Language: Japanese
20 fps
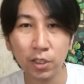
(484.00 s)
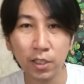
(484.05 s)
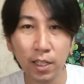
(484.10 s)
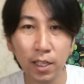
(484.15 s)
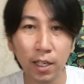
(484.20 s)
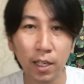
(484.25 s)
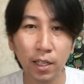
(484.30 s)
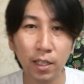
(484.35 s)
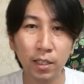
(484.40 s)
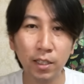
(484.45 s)

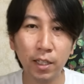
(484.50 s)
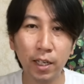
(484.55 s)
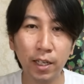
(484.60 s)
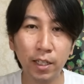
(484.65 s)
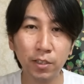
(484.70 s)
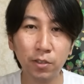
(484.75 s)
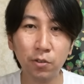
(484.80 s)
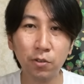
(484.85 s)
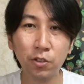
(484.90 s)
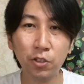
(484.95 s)
て、
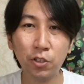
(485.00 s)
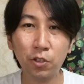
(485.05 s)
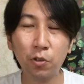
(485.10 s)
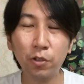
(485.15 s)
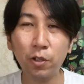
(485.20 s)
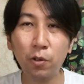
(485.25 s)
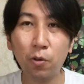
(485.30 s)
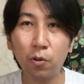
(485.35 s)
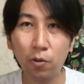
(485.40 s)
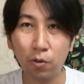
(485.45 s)
えその処
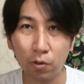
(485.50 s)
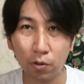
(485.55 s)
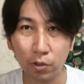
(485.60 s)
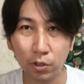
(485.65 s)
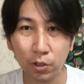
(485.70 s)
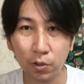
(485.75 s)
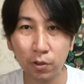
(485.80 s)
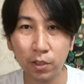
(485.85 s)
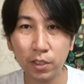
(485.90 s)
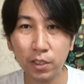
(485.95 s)
理方法
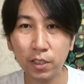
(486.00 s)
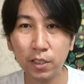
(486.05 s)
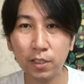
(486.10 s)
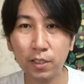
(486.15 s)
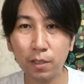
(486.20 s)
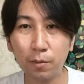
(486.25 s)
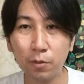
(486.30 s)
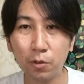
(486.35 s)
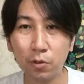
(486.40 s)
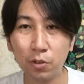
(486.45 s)
処理
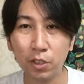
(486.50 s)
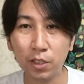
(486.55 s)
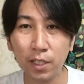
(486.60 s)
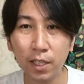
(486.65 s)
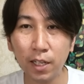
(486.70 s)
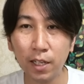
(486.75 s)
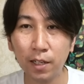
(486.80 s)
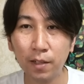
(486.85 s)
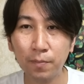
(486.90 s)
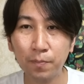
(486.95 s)
システムとし
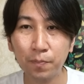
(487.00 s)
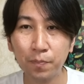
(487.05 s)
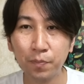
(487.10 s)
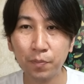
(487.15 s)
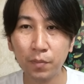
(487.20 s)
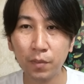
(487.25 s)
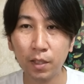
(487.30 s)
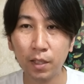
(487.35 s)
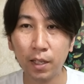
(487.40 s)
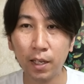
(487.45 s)
て、
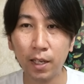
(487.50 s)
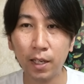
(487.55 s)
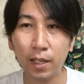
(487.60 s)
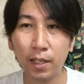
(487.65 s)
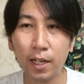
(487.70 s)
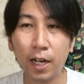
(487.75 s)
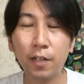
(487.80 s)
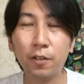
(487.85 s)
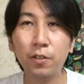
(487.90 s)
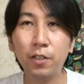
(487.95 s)
え
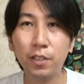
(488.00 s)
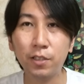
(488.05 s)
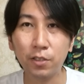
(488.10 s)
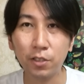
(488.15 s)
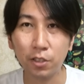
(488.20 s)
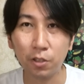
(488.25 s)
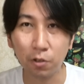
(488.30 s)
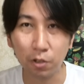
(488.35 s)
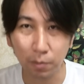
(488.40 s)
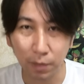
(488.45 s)
確立
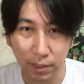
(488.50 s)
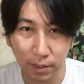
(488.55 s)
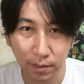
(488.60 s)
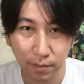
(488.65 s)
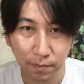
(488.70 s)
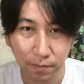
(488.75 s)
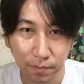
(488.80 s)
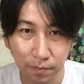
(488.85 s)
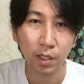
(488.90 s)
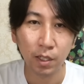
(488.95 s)
しております
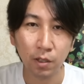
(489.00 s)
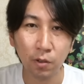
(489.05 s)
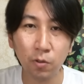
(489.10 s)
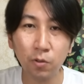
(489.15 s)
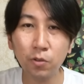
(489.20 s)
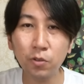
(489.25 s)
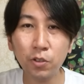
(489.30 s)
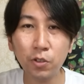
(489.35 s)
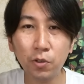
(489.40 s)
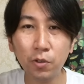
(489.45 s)

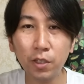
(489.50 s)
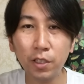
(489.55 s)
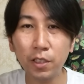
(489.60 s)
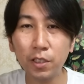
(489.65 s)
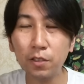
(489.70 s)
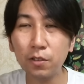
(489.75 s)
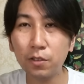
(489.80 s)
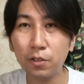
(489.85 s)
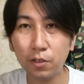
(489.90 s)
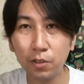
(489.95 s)
この処理技
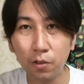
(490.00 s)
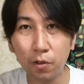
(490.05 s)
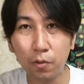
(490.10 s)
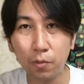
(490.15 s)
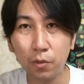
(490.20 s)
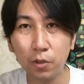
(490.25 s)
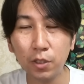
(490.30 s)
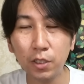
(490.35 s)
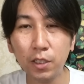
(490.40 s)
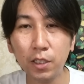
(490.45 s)
術を
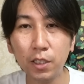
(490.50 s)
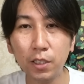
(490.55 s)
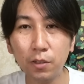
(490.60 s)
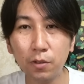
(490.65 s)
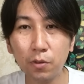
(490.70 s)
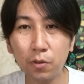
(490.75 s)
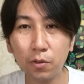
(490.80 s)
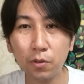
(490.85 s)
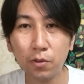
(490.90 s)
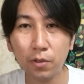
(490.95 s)
用い
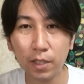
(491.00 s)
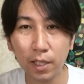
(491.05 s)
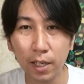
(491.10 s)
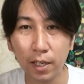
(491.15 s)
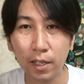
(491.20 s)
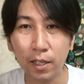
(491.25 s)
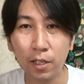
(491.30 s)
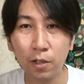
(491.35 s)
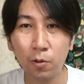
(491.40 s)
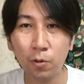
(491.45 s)
ること
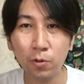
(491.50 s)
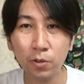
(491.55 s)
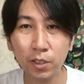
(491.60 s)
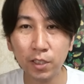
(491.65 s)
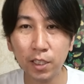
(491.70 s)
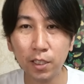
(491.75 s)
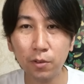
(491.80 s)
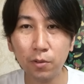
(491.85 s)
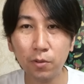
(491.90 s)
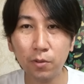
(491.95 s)
で放
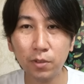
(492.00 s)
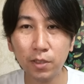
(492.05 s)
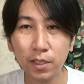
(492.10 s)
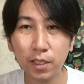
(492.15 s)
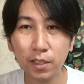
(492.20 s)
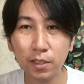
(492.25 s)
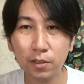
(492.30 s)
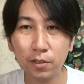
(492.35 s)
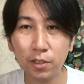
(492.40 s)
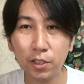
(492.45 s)
射能汚
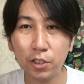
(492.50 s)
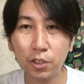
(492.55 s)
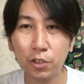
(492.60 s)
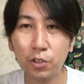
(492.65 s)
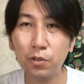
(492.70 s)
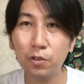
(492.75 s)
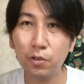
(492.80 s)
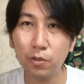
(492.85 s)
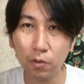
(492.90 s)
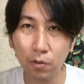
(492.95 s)
染水
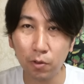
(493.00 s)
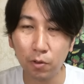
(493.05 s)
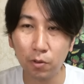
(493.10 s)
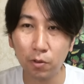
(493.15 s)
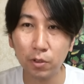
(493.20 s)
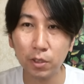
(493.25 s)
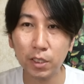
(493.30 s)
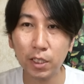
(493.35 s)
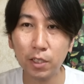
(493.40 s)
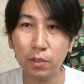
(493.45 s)
中の
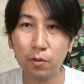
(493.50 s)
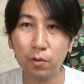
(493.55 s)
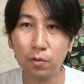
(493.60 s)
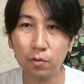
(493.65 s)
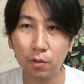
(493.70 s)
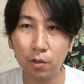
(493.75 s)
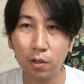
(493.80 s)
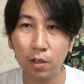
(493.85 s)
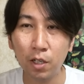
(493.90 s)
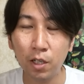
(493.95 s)
放射能
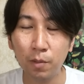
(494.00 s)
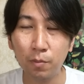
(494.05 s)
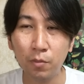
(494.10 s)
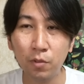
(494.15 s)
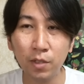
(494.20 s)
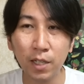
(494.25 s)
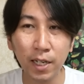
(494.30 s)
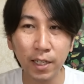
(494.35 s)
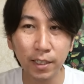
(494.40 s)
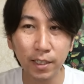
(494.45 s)
を
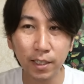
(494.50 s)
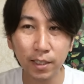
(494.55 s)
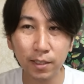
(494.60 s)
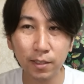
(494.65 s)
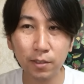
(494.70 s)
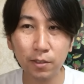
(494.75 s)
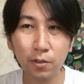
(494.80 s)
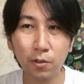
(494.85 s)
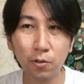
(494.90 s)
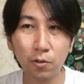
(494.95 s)
無害化
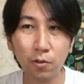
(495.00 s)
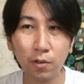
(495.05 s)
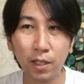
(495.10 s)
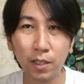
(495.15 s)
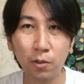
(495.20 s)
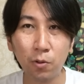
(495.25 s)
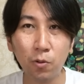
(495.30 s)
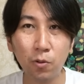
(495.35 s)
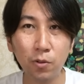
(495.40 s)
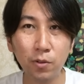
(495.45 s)
すること
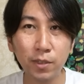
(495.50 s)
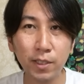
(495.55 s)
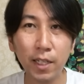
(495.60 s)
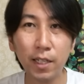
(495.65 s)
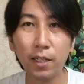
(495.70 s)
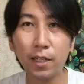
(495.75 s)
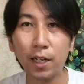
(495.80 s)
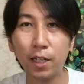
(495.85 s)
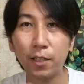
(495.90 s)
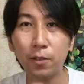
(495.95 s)
は当
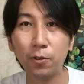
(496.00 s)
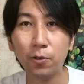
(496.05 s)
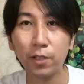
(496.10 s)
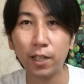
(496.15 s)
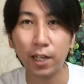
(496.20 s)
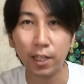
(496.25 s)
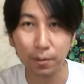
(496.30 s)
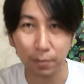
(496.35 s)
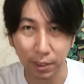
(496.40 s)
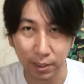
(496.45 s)
然可能で
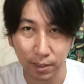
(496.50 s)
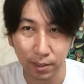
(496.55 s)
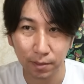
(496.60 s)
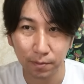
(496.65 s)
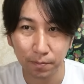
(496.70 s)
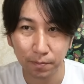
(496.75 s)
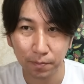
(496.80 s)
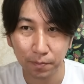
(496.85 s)
あります